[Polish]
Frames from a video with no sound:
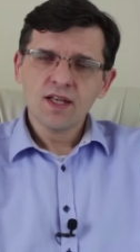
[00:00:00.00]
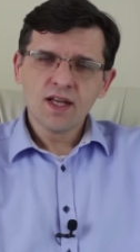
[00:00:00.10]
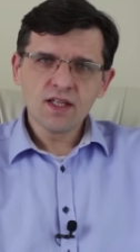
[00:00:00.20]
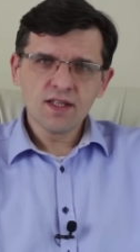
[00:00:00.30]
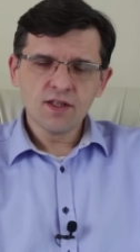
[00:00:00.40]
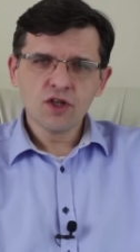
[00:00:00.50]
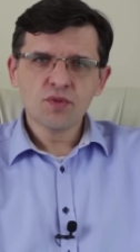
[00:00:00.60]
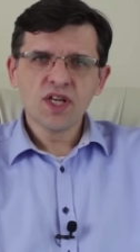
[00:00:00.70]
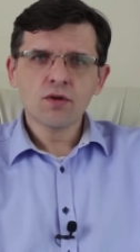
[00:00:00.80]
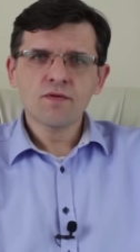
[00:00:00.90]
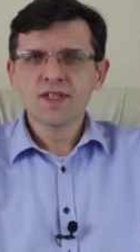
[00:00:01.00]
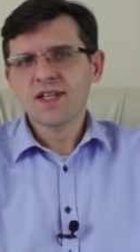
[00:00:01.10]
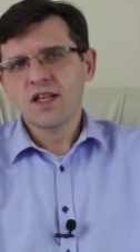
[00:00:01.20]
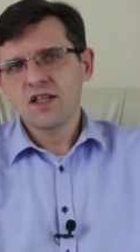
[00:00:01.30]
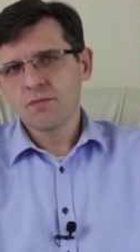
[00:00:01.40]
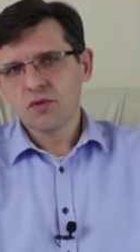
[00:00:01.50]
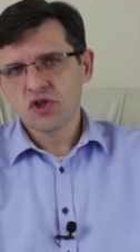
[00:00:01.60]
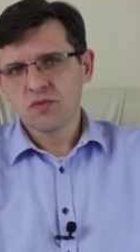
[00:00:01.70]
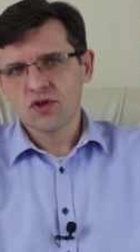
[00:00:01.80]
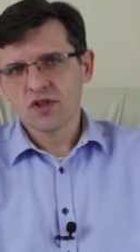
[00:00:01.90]
każdy z tych obszarów jest na innym
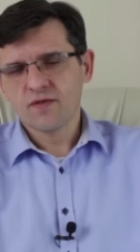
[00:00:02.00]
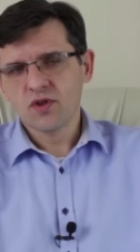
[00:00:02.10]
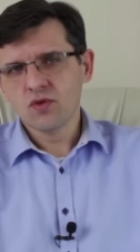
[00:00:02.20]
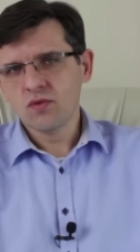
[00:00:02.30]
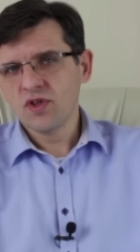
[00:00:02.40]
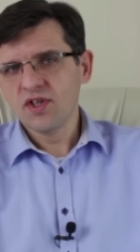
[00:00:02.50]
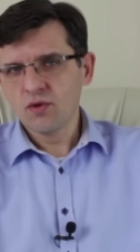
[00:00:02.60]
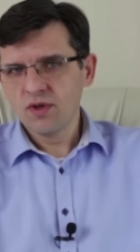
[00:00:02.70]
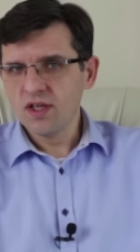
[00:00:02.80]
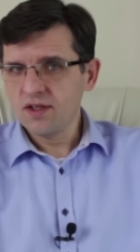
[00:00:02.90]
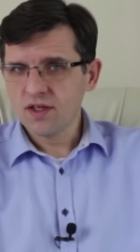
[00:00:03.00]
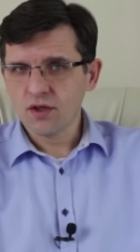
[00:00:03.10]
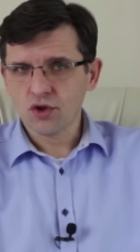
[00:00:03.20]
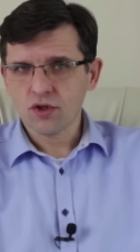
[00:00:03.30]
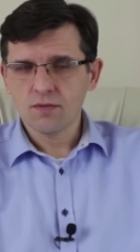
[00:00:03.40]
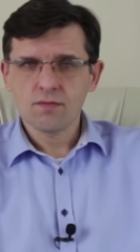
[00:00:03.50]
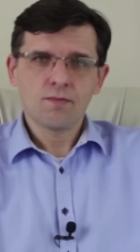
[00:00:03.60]
poziomie rozwoju, generuje inne koszty,